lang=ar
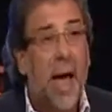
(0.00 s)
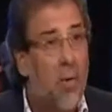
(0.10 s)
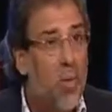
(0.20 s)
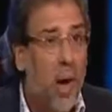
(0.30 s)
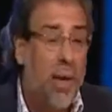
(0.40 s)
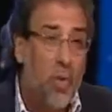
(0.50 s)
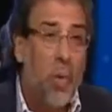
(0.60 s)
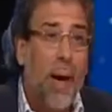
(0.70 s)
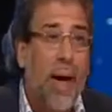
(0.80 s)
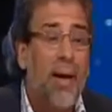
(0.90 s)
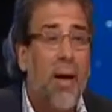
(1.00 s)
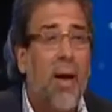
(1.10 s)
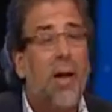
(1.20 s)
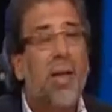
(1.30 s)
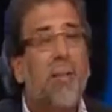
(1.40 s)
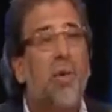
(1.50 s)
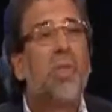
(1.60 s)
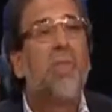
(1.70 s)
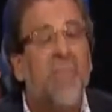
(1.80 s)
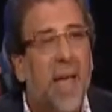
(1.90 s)
او عندهم حل اخر يعملوا
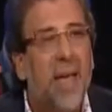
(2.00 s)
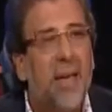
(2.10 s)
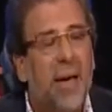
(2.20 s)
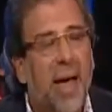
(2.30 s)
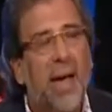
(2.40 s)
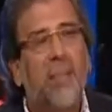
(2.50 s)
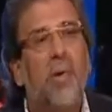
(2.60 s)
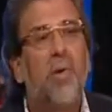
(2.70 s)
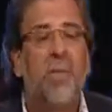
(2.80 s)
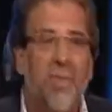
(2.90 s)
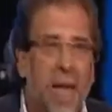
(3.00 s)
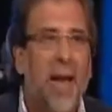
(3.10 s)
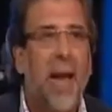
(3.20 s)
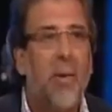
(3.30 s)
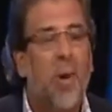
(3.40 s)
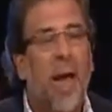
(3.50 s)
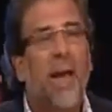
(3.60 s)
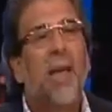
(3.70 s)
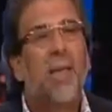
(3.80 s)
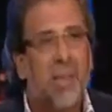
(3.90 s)
استفتائين هيعملوا استفتاء الاول
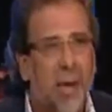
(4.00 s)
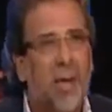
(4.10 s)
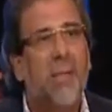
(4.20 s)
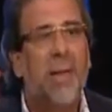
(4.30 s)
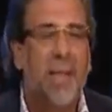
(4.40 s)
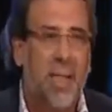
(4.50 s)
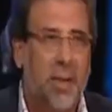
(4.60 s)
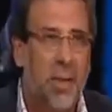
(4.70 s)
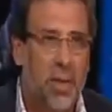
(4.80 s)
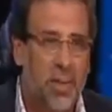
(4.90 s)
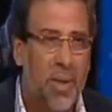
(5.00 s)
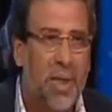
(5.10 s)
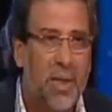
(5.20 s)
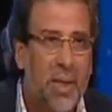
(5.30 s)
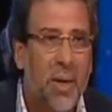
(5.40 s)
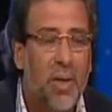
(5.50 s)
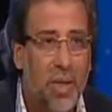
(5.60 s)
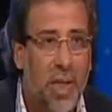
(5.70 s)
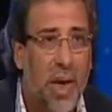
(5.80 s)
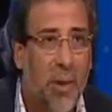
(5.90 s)
على اسقاط الماده 26
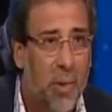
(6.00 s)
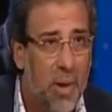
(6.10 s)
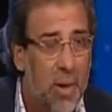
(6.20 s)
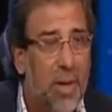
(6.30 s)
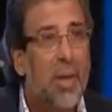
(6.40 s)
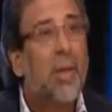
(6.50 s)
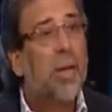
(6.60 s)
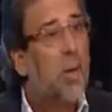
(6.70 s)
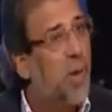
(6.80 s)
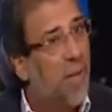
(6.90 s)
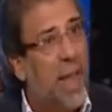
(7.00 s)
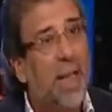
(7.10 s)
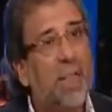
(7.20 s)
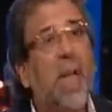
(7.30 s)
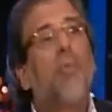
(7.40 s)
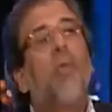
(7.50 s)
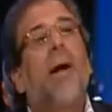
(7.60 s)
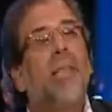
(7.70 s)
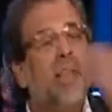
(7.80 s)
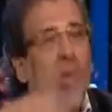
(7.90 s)
226 الاول يوافق عليها الشعب
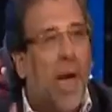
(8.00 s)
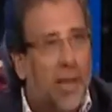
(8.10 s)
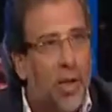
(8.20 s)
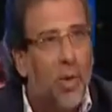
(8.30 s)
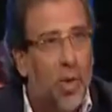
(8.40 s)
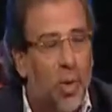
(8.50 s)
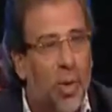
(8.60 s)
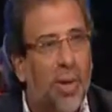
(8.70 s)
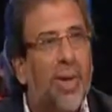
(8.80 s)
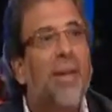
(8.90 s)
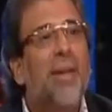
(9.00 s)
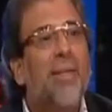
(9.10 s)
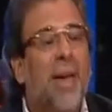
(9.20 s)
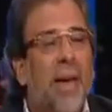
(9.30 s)
وبعدين يبقوا يعدلوا الدستور تعديلات في استفتاء